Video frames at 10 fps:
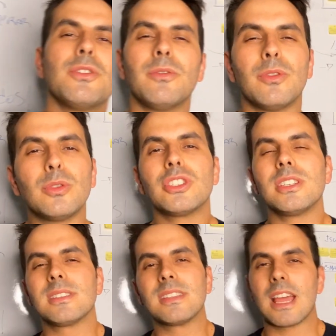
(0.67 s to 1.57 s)
eu vou te
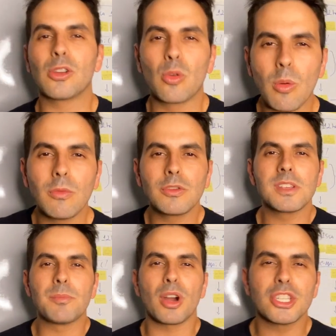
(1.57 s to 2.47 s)
ensinar como
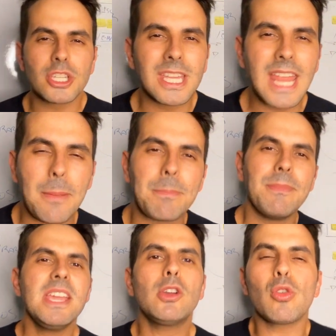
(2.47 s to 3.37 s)
você pode criar
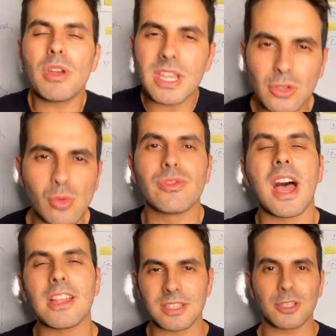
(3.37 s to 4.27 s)
micro
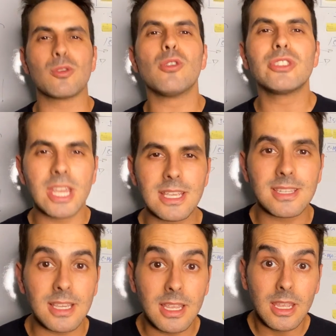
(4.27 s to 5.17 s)
resultados na sua
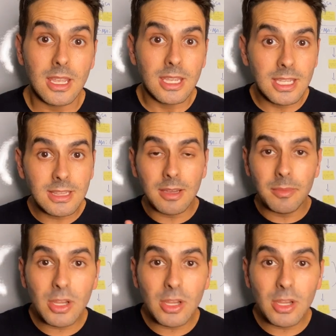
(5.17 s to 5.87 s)
audiência e também